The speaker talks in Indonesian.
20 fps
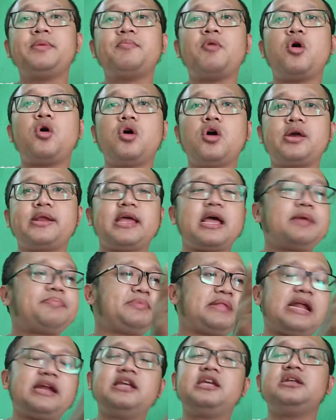mie Bogor ya.
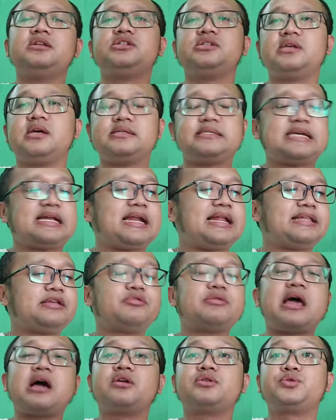Tadi
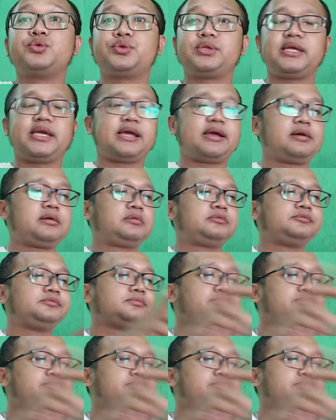jalannya udah aku syuting.